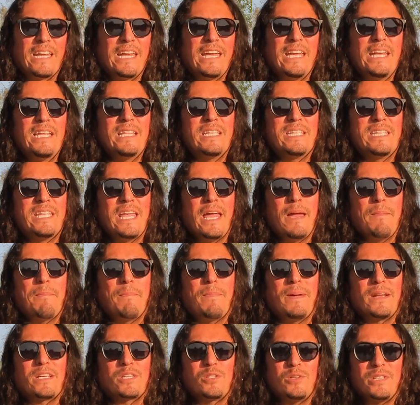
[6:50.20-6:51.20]
y de
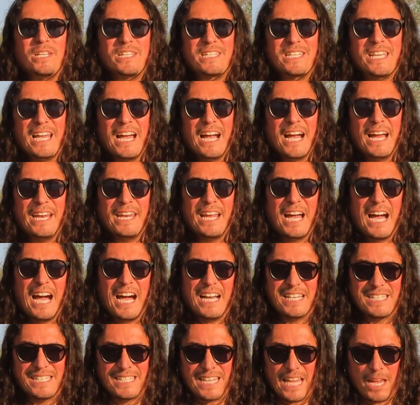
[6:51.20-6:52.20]
personas que hagan
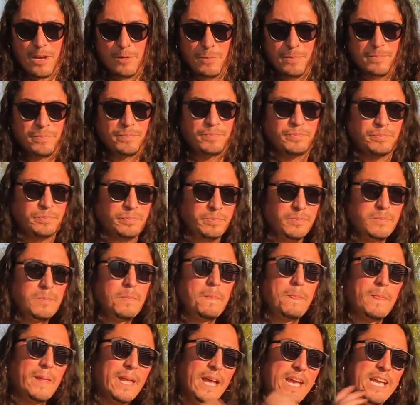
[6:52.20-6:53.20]
aseo.
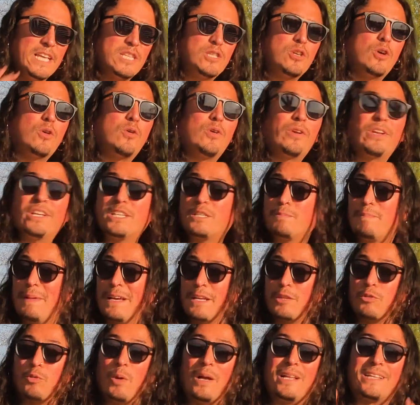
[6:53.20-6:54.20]
Eso con
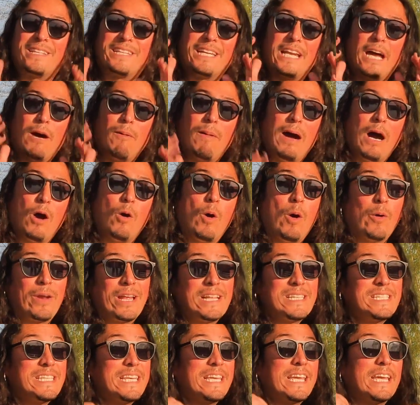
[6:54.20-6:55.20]
respecto al trabajo.
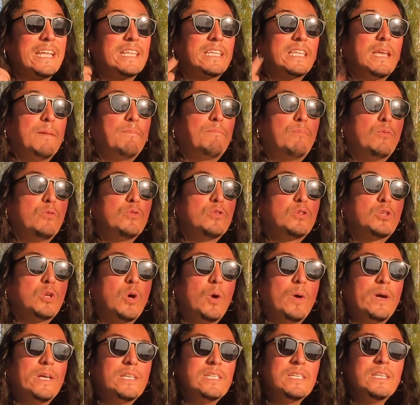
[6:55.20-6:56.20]
Ahora el siguiente
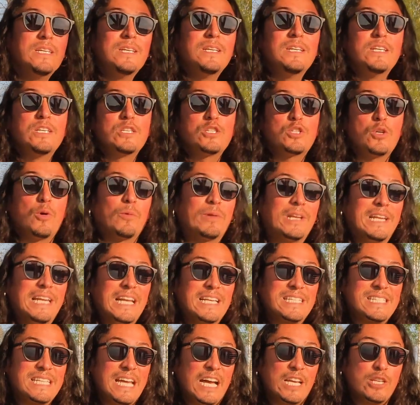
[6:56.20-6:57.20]
punto es sobre
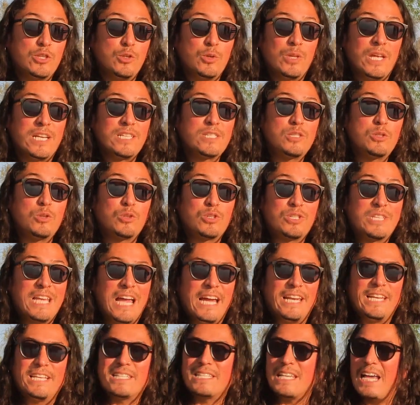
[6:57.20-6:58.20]
las ayudas
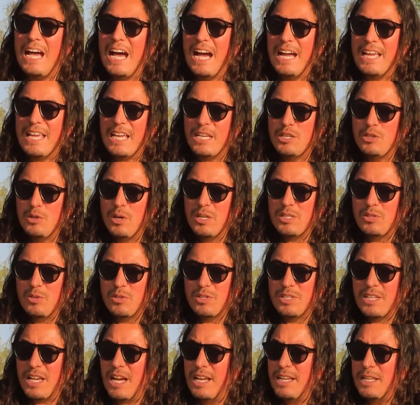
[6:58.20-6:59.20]
sociales. ¿Hay ayudas
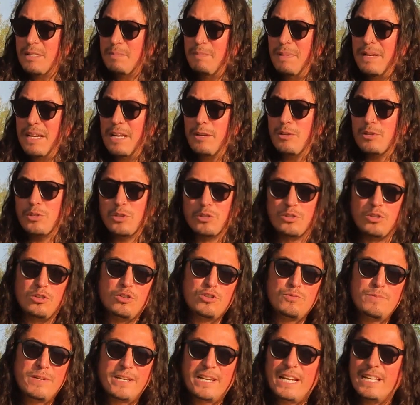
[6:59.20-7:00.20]
sociales para nosotros
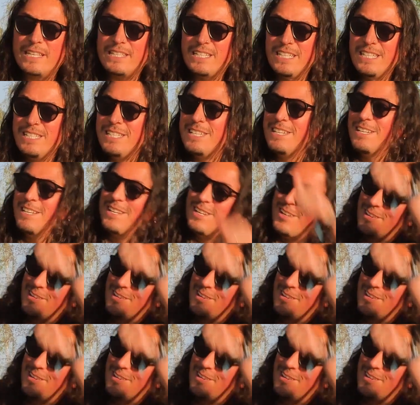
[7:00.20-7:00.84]
los migrantes?